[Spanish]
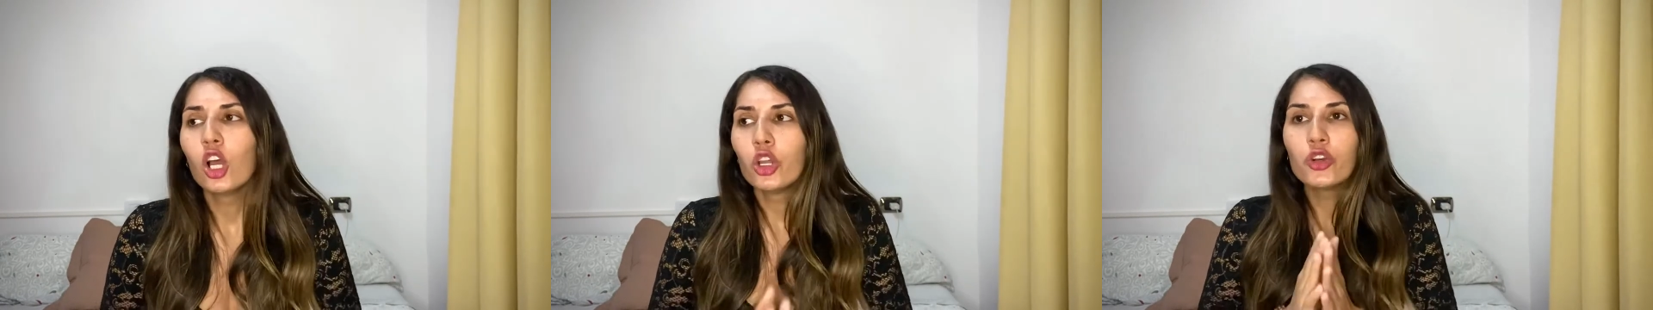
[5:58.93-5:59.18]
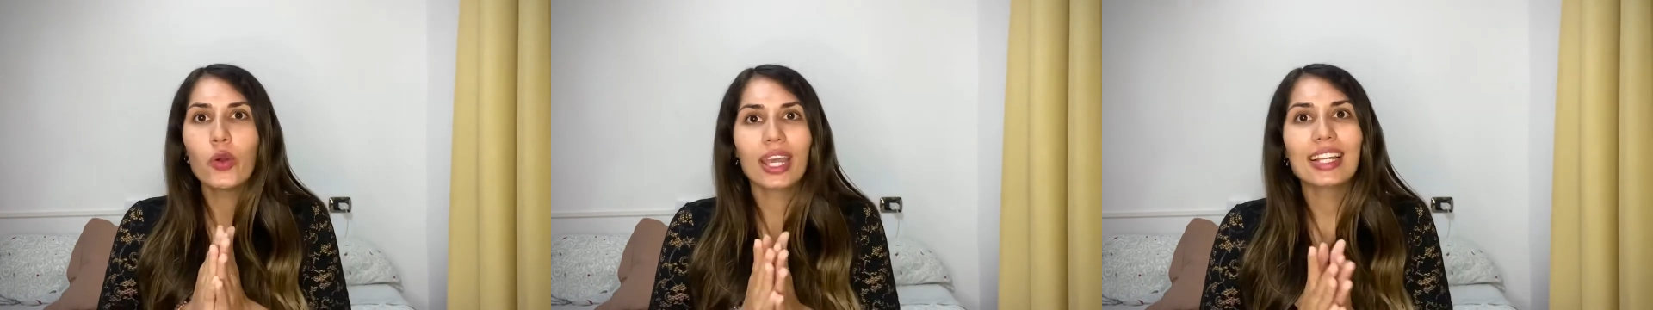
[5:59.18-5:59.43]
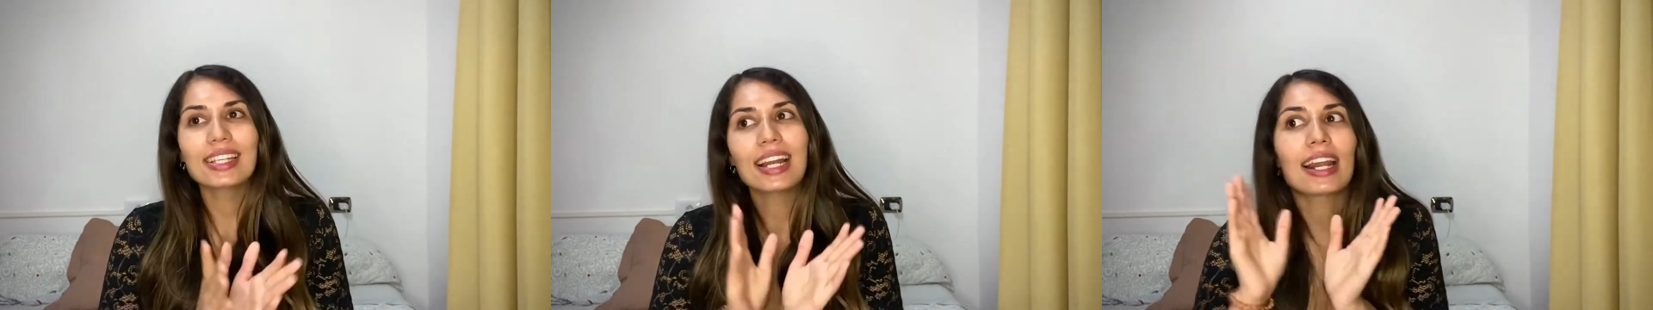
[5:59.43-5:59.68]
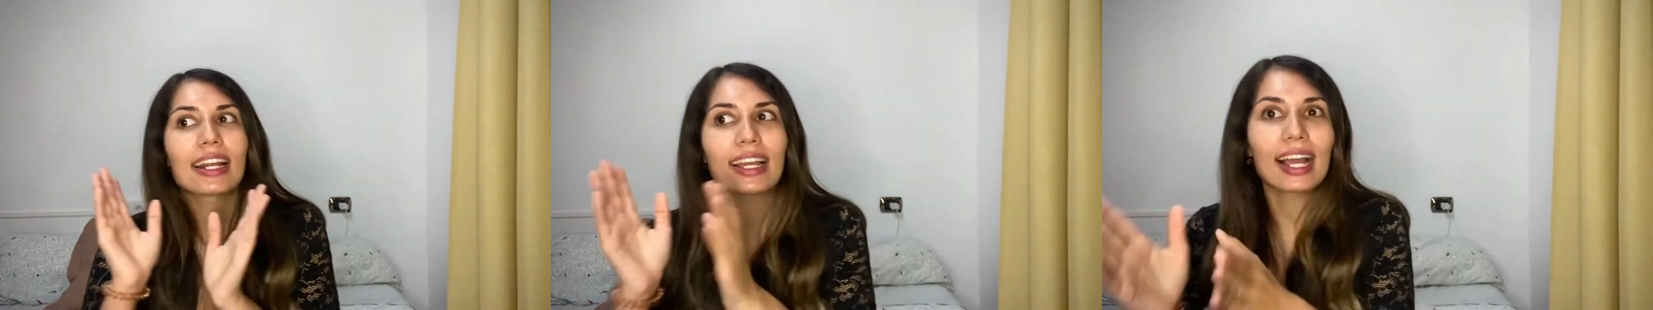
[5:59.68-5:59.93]
No es que se
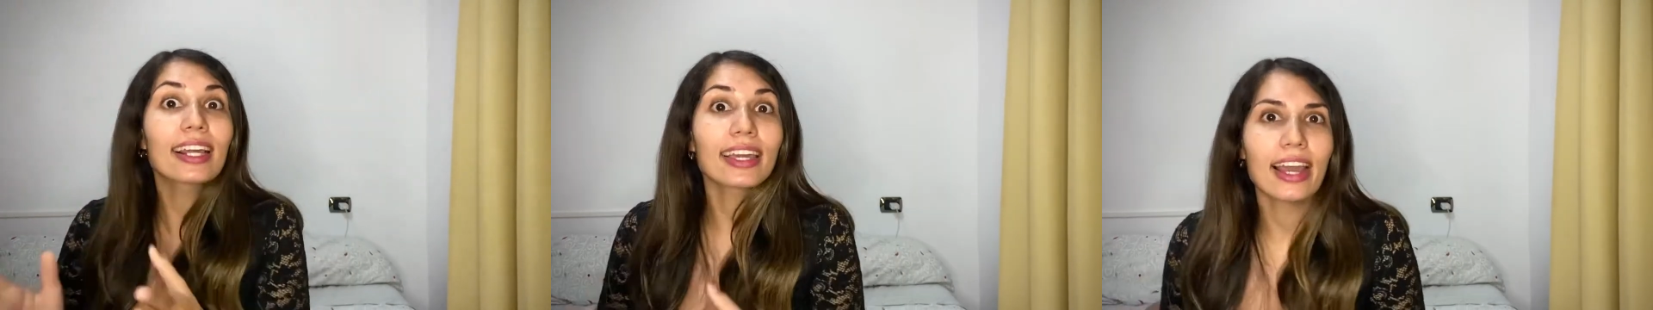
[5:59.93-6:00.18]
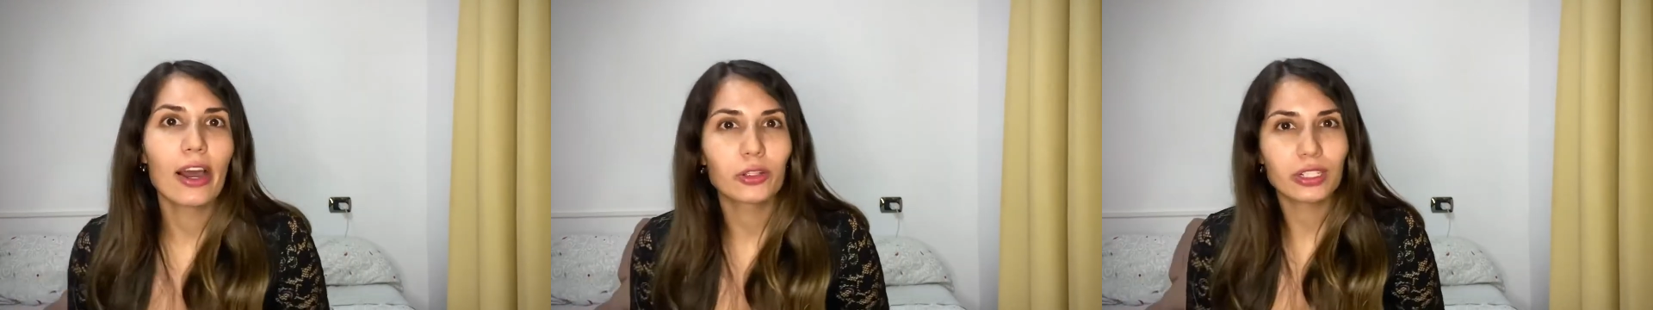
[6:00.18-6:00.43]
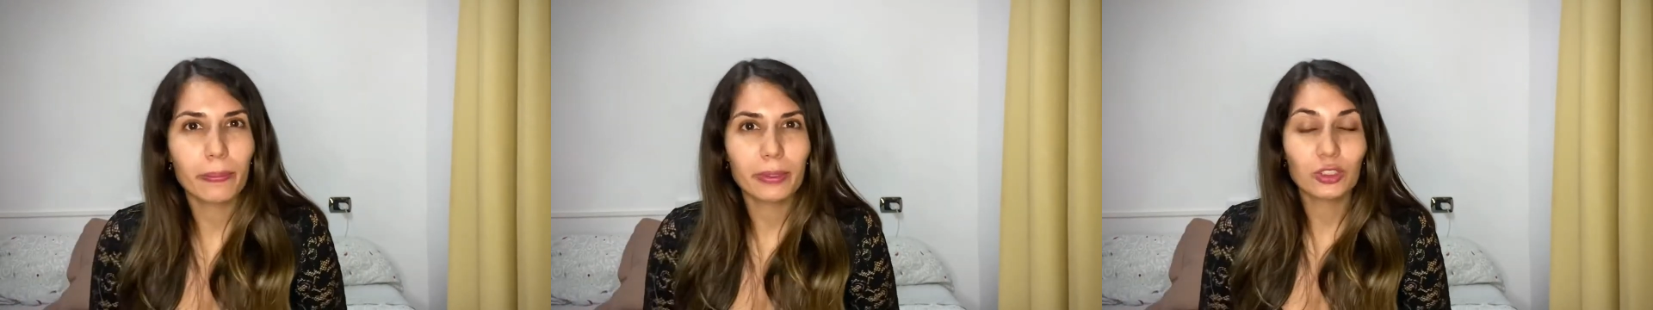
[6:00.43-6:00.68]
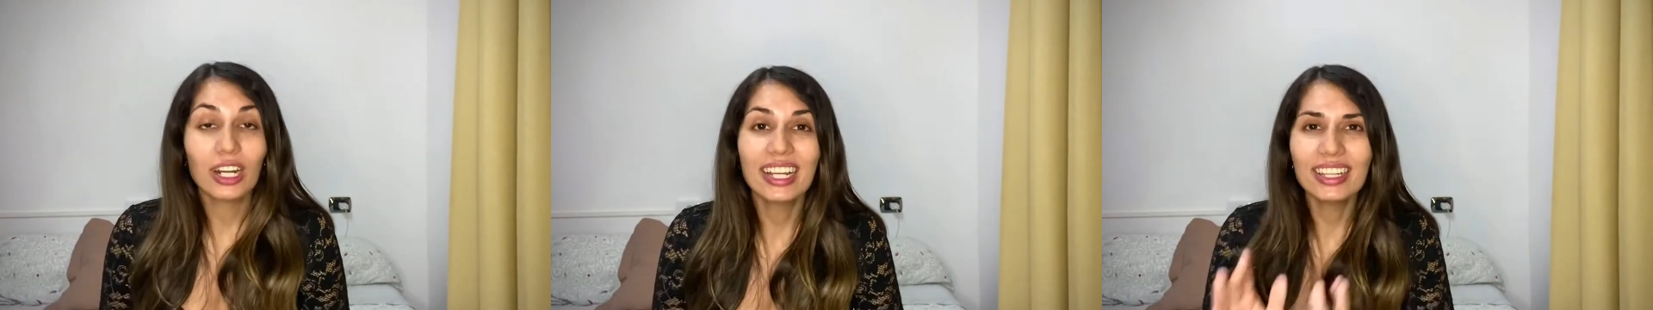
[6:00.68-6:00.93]
las recalques a otra
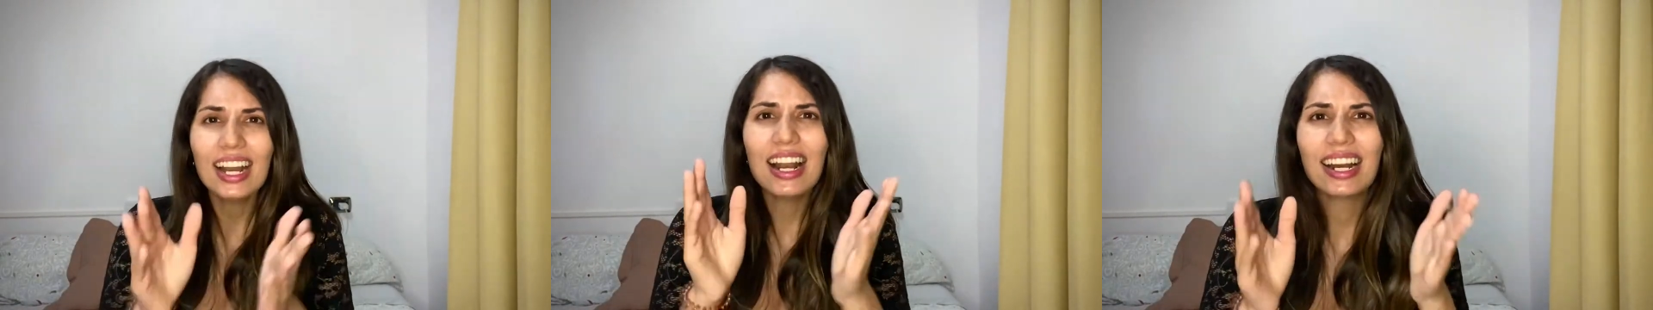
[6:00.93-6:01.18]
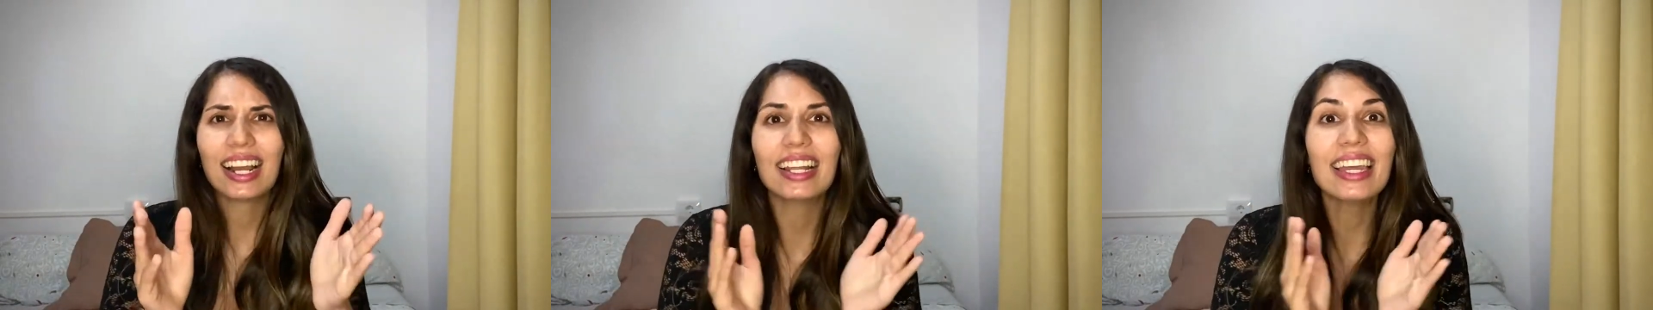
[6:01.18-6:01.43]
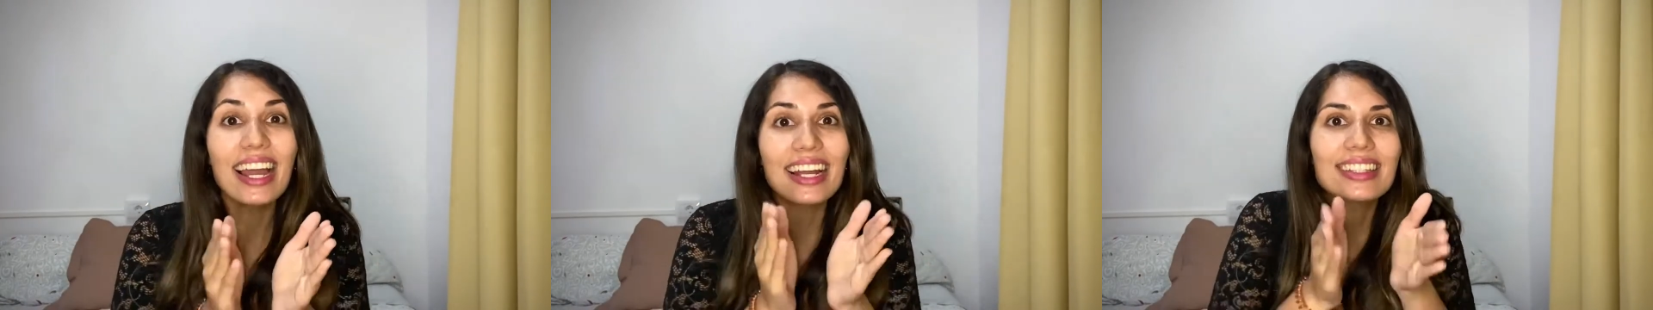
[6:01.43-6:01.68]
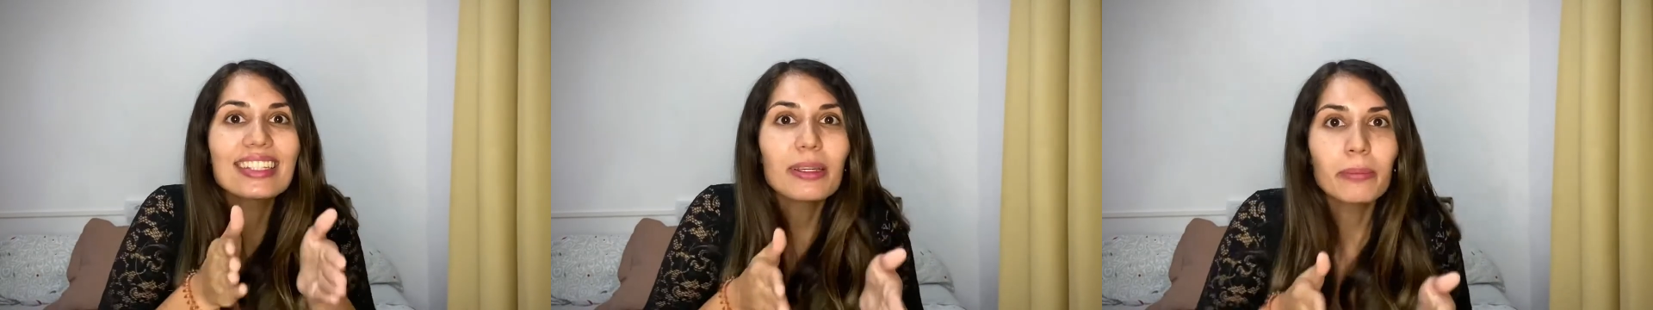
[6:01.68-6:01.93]
persona, es que te las recalques
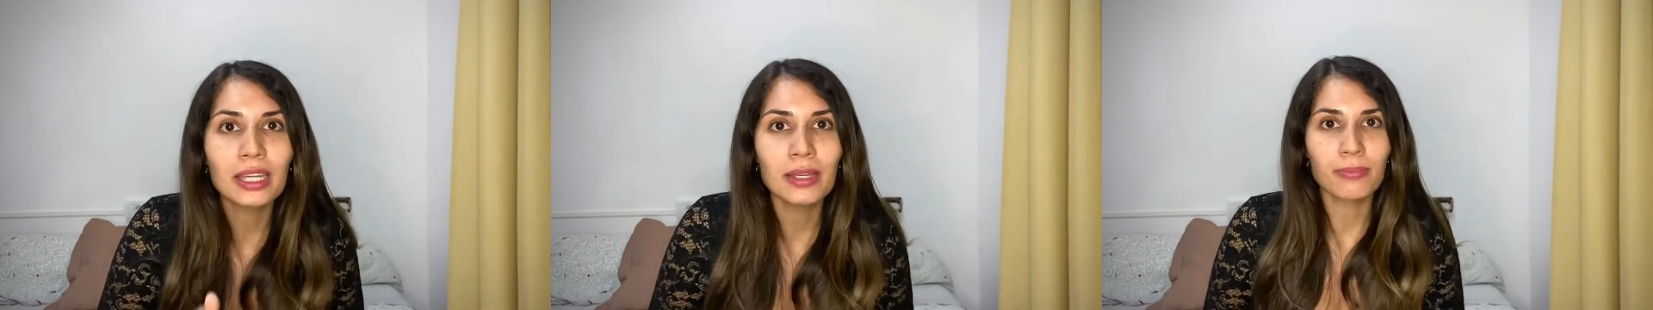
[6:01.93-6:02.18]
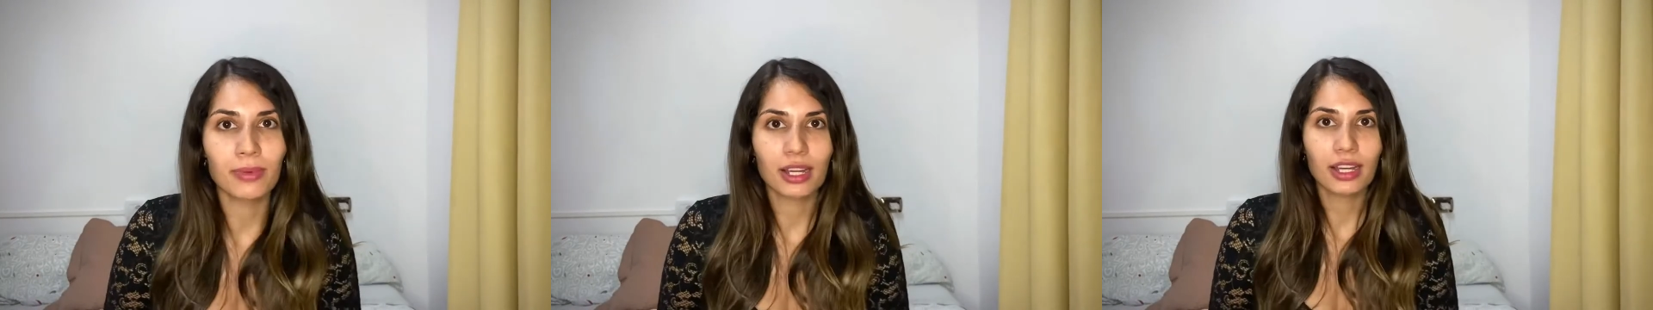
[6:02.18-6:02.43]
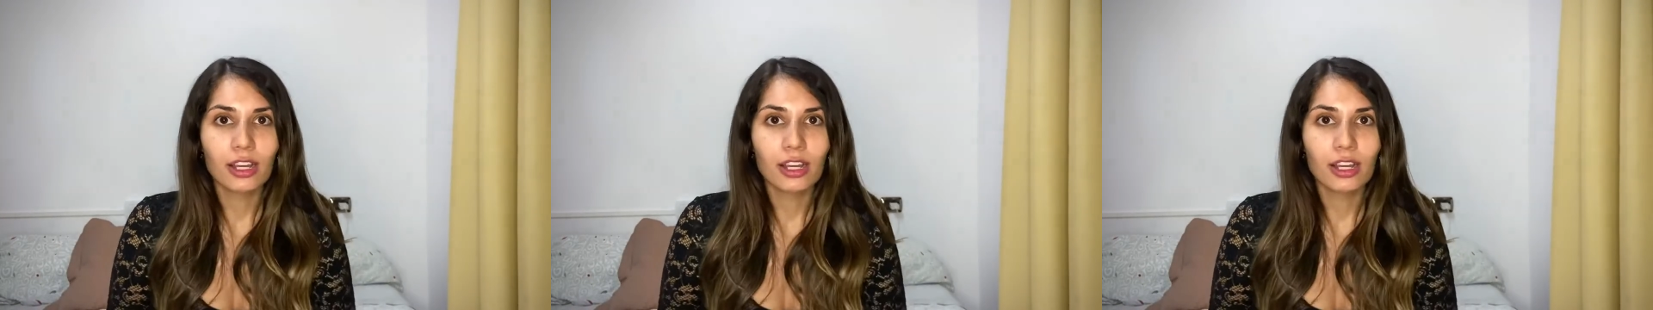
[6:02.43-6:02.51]
a ti mismo